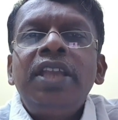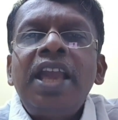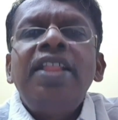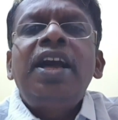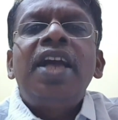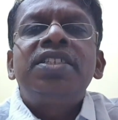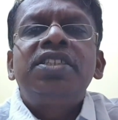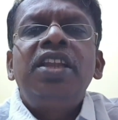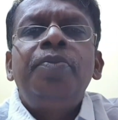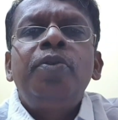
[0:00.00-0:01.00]
எங்கேயாவது
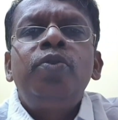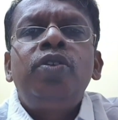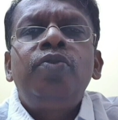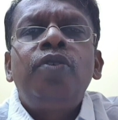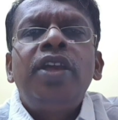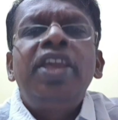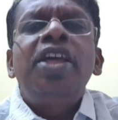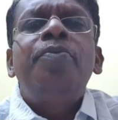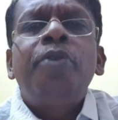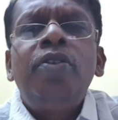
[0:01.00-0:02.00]
ஹாஸ்டலில் போய் விட்டுருவோம்
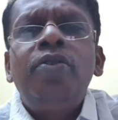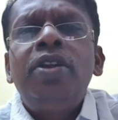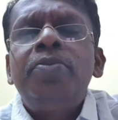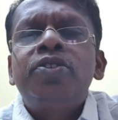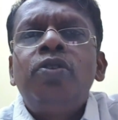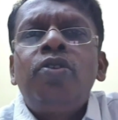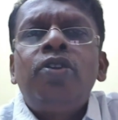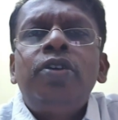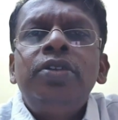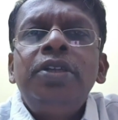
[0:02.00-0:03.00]
எங்கேயாவது போயிடுவோம் நம்ம
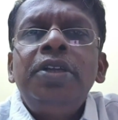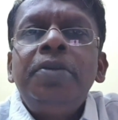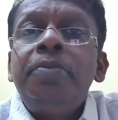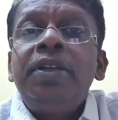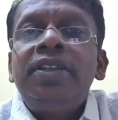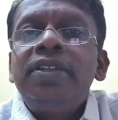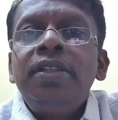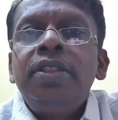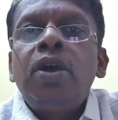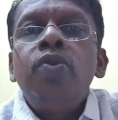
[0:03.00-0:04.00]
சொல்கிறோம் பட்
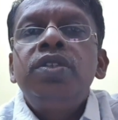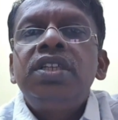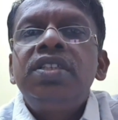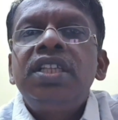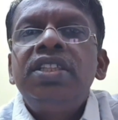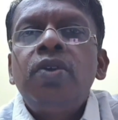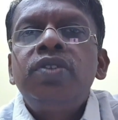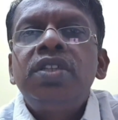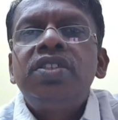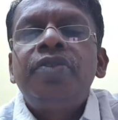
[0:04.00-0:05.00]
தௌசண்ட்ஸ் அண்ட்
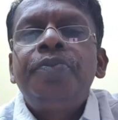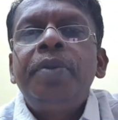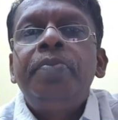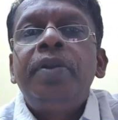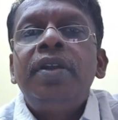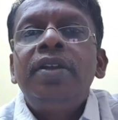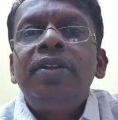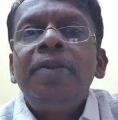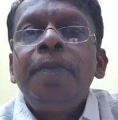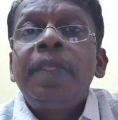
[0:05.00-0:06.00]
தௌசண்ட்ஸ் ஆஃப் பீப்புள்
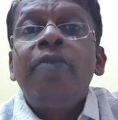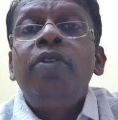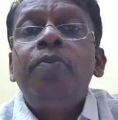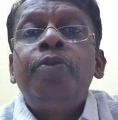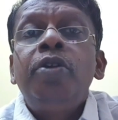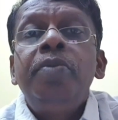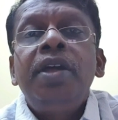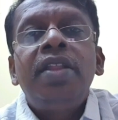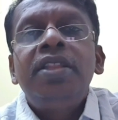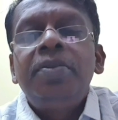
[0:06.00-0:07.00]
எவ்வளோ
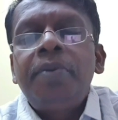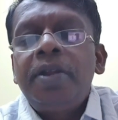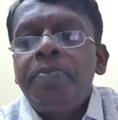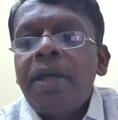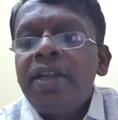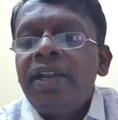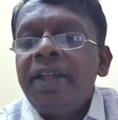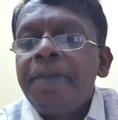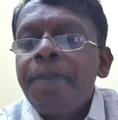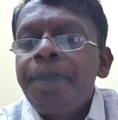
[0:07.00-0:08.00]
பொறுமையாக இருந்திருப்பாருன்னு
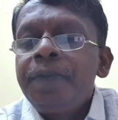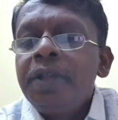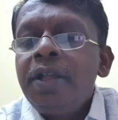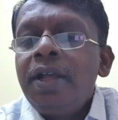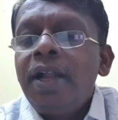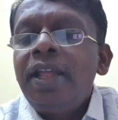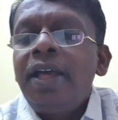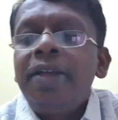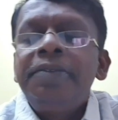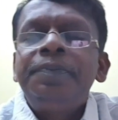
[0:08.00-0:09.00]
பாருங்களேன்
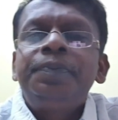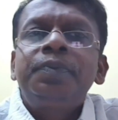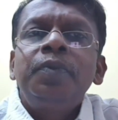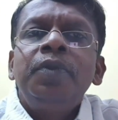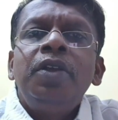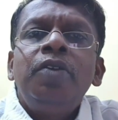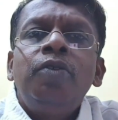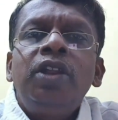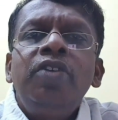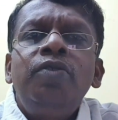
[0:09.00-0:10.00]
ஆனால்
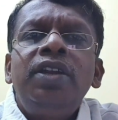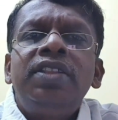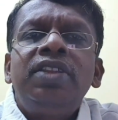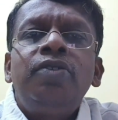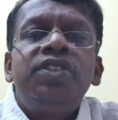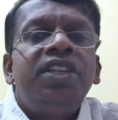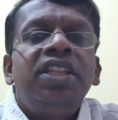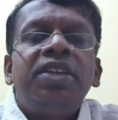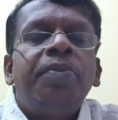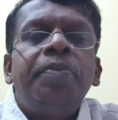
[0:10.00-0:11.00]
ஒரே ஒரு இடத்துல ஒரு
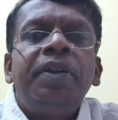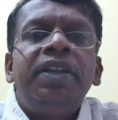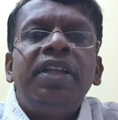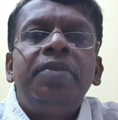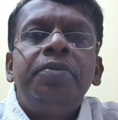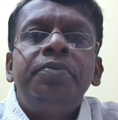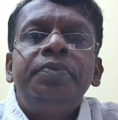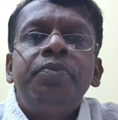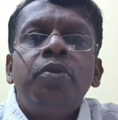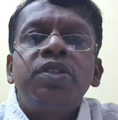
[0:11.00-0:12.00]
சின்ன தப்பு பண்ணிட்டாரு
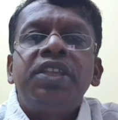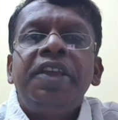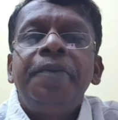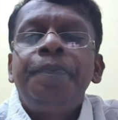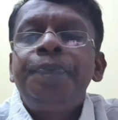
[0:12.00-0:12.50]
மோசே